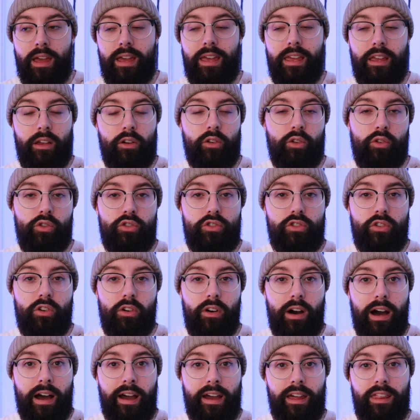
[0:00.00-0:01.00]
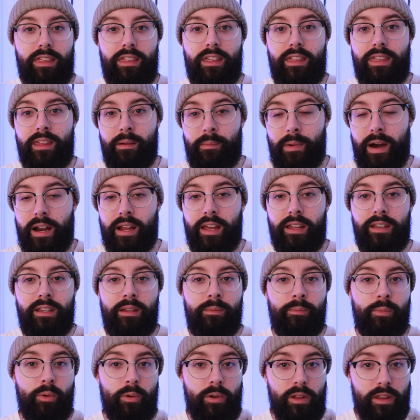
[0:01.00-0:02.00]
Incluso agencias de
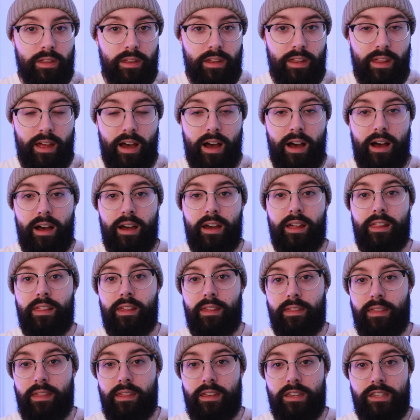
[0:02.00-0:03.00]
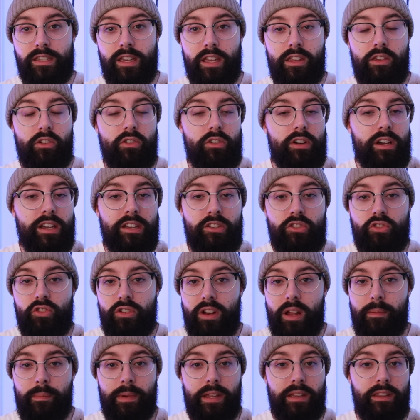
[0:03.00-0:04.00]
marketing, publicidad, agencias de diseño que
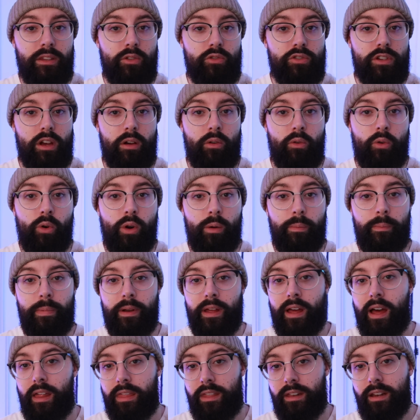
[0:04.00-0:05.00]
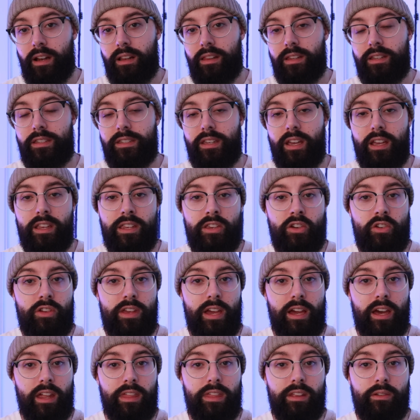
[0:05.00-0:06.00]
solamente usan WordPress, hacen el diseño y
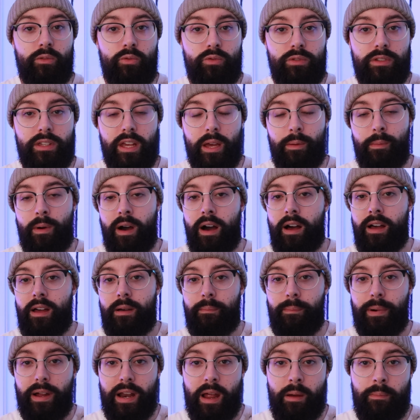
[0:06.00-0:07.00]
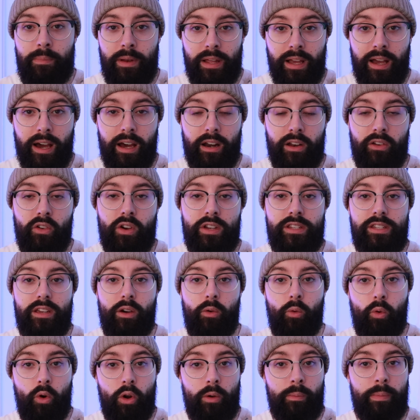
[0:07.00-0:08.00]
hay que hacer un tema para aplicarlo a ese
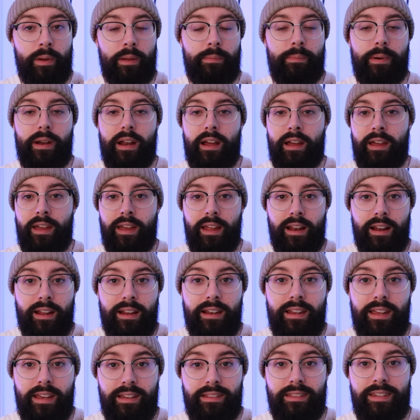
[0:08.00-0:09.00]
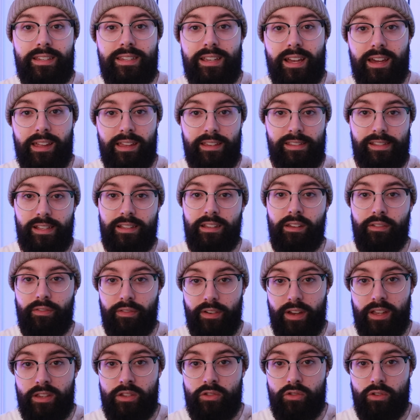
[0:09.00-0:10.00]
WordPress para que el cliente se quede
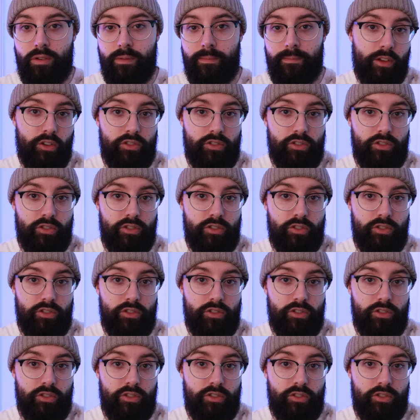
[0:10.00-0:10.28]
satisfecho.